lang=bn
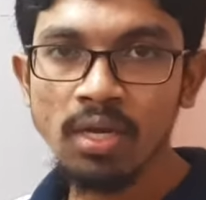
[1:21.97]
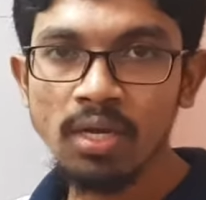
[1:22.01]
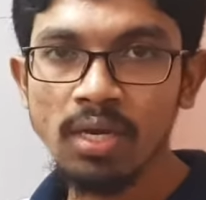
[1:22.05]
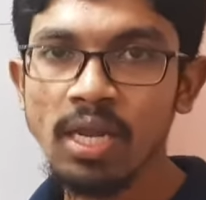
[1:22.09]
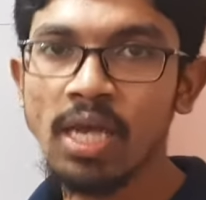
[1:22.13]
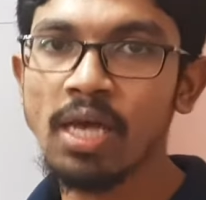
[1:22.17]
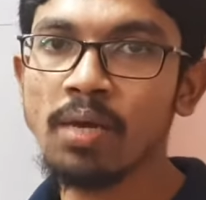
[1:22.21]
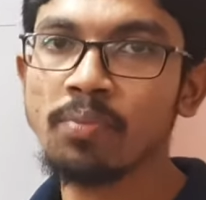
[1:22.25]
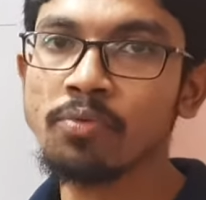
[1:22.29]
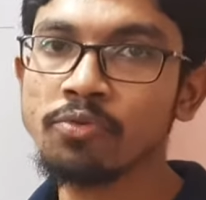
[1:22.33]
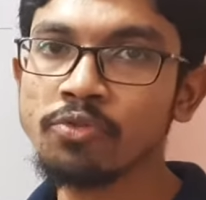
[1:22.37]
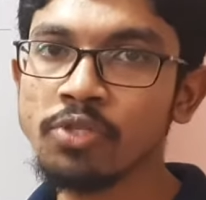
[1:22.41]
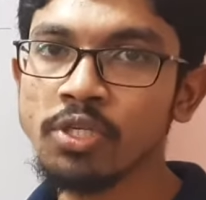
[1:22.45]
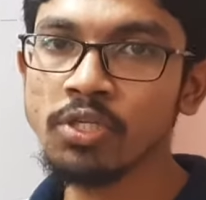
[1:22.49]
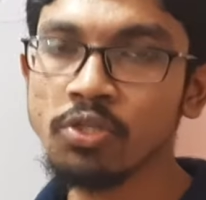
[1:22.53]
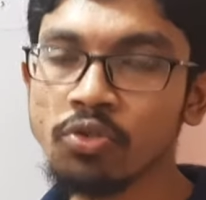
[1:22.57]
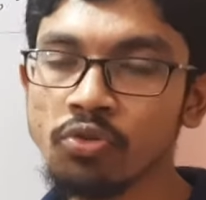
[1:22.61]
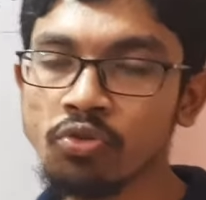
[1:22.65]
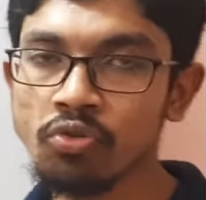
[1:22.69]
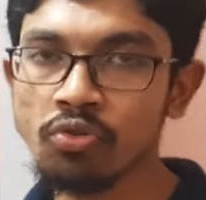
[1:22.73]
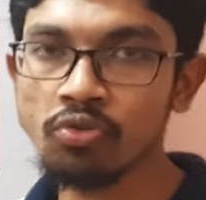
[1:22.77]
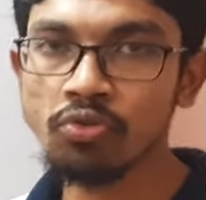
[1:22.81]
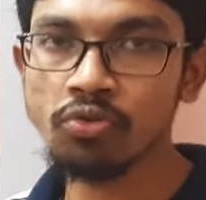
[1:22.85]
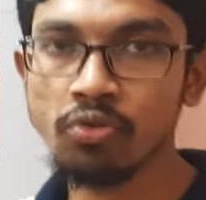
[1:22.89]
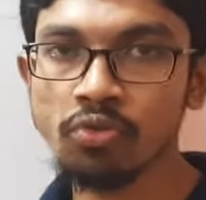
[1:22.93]
না বুঝে
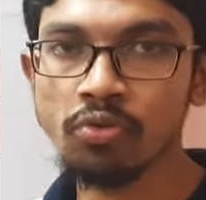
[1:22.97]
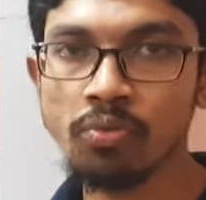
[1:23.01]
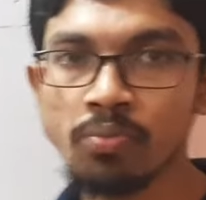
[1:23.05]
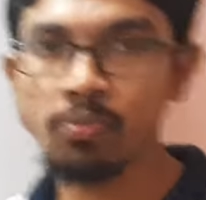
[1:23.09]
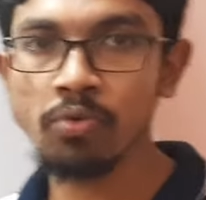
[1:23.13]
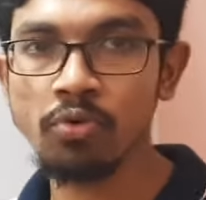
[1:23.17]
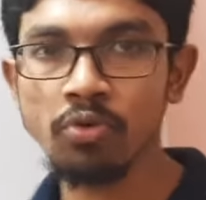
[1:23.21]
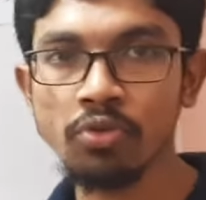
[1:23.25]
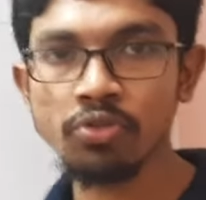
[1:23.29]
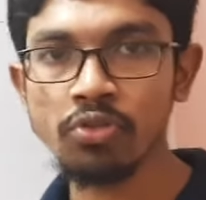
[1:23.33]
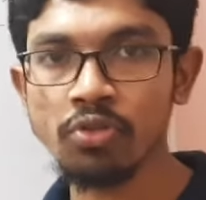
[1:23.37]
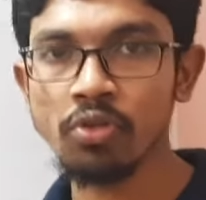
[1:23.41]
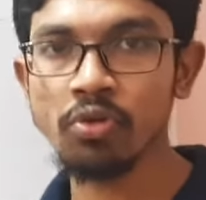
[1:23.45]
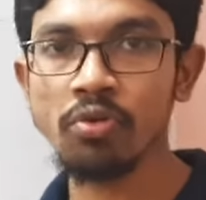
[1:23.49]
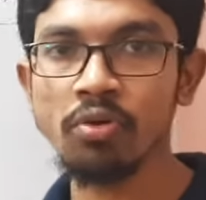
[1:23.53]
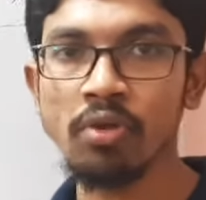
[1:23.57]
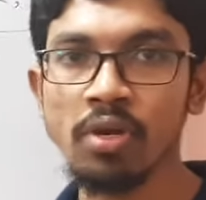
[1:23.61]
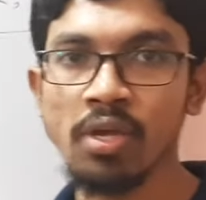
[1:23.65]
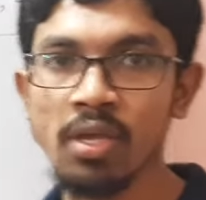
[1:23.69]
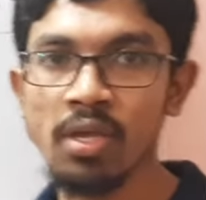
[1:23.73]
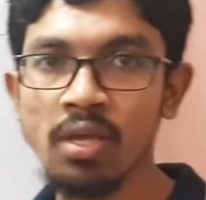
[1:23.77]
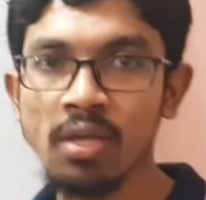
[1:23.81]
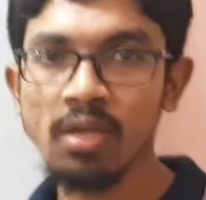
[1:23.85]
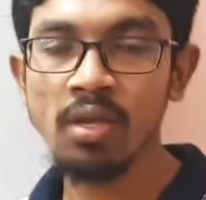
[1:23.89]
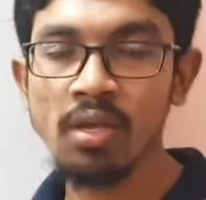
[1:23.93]
শুধু শুধু মুখস্থ
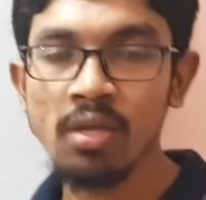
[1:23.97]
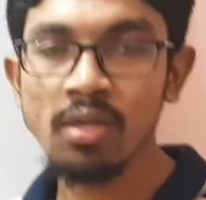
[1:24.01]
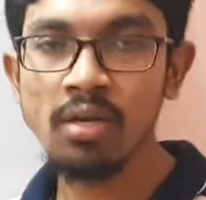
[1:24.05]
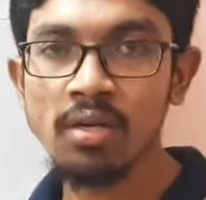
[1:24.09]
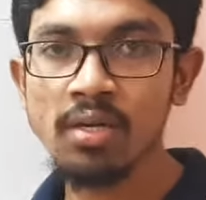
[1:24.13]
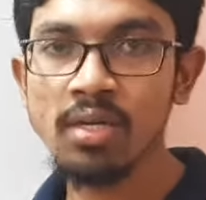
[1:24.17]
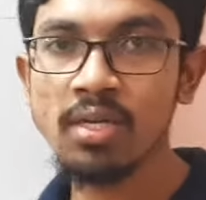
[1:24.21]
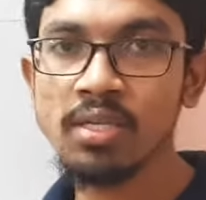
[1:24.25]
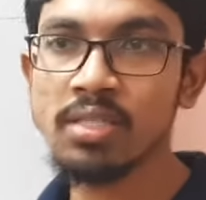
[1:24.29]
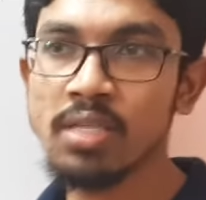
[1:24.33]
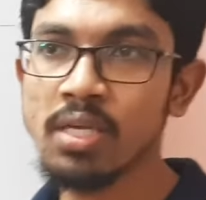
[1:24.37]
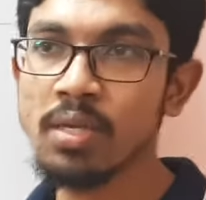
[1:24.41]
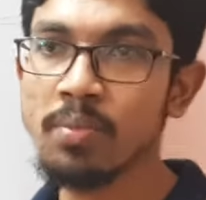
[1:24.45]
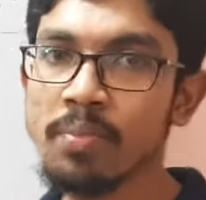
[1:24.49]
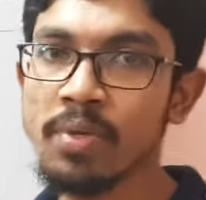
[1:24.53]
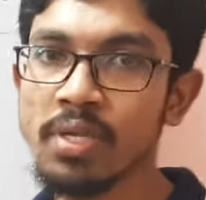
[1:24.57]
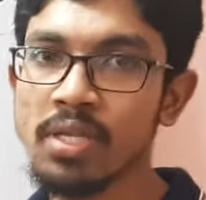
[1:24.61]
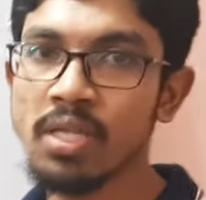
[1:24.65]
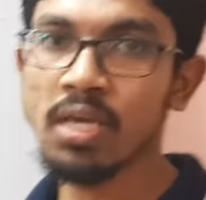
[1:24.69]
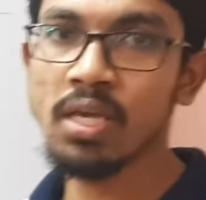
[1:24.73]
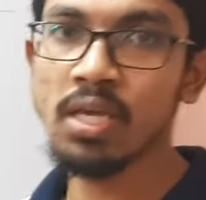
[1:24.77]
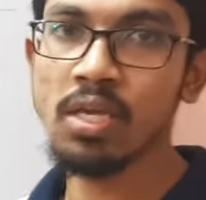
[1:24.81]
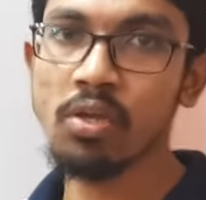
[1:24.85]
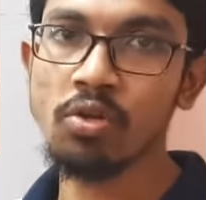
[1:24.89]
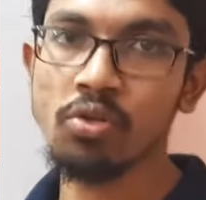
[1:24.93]
করে নিজের
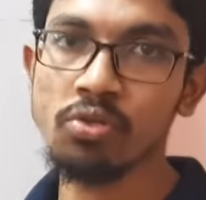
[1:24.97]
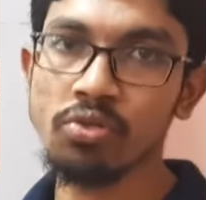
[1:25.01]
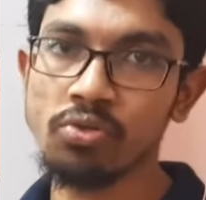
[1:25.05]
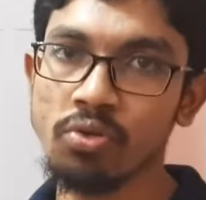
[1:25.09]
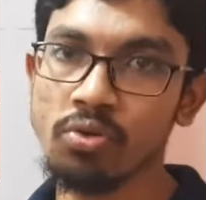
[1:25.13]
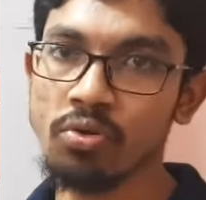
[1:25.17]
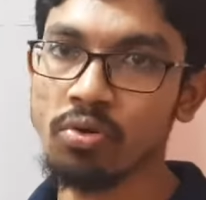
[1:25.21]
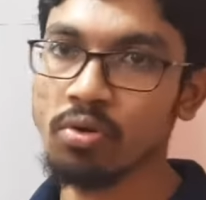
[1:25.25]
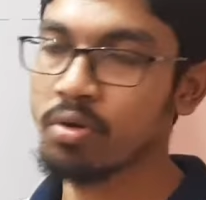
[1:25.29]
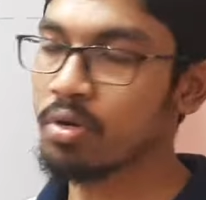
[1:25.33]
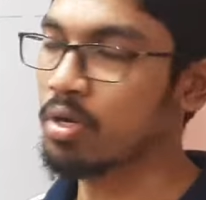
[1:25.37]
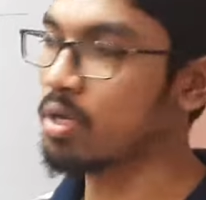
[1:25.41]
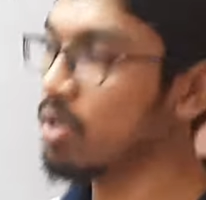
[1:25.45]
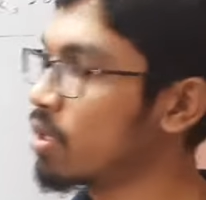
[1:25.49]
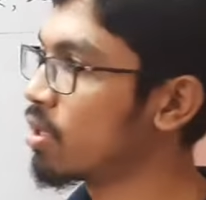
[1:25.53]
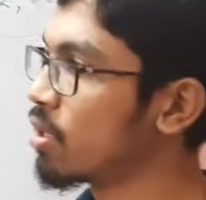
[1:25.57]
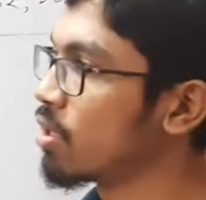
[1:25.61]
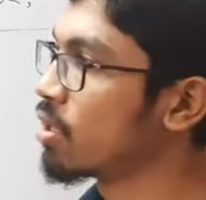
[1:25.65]
মেধাকে নষ্ট করো না